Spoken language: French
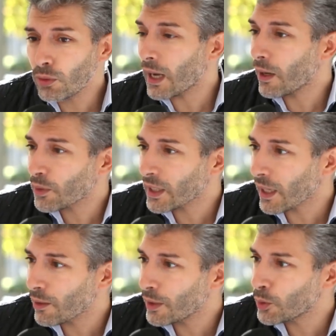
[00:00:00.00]
hein. on vient
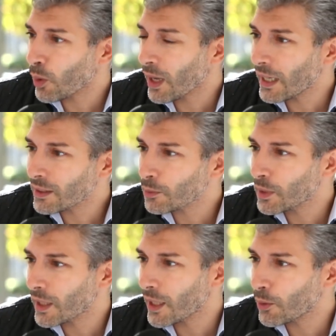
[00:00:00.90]
d'arriver sur Reims, on
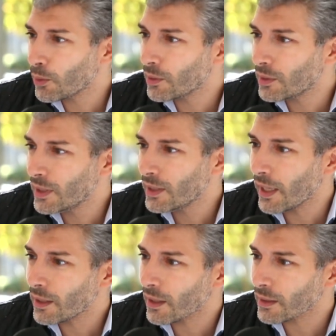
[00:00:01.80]
est quelques
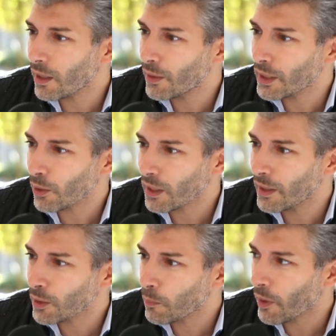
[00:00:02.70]
dizaines à travailler dans le
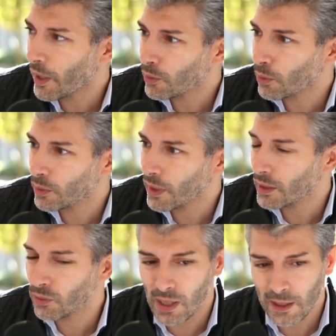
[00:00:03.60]
travail temporaire sur le
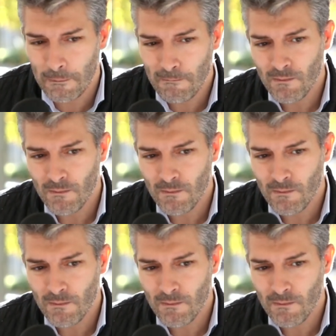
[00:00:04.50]
territoire.